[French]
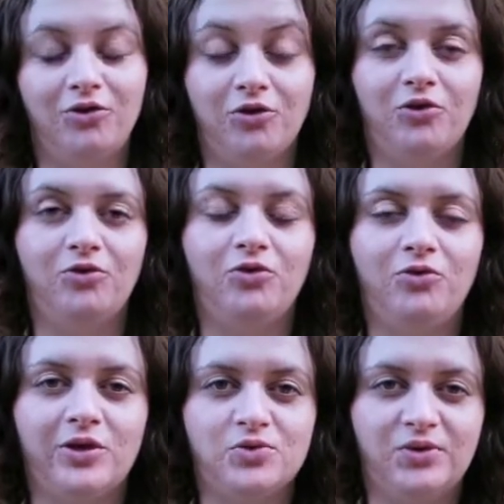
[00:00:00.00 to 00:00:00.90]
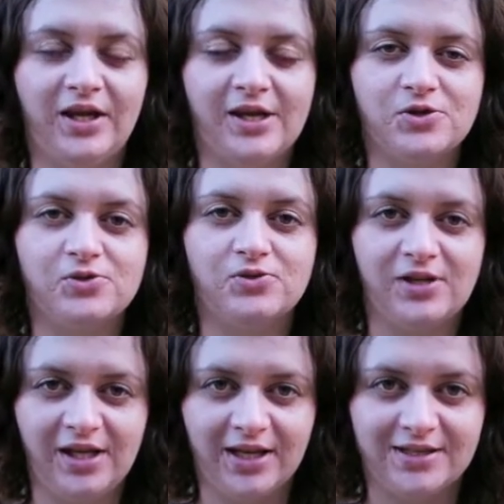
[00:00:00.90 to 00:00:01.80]
que de lui ajouter quelque chose de
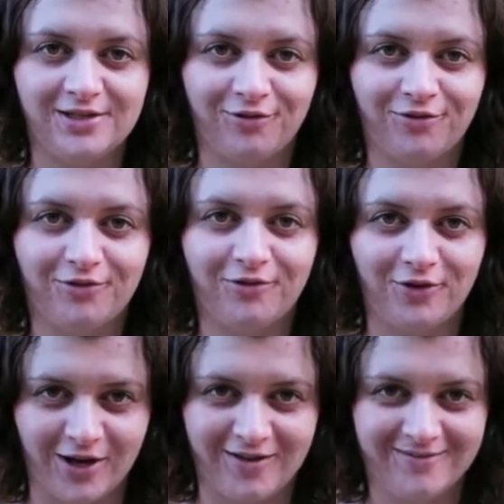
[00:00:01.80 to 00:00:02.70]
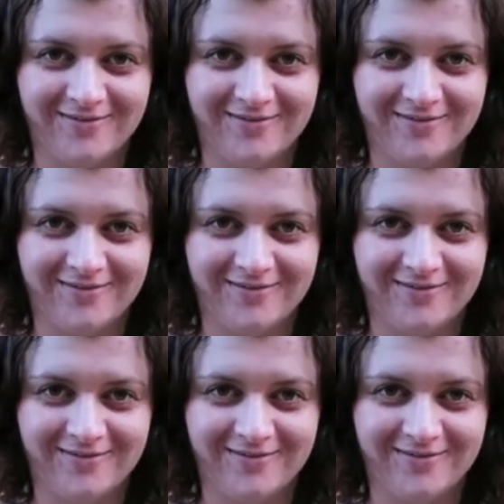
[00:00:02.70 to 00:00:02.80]
négatif. Voilà.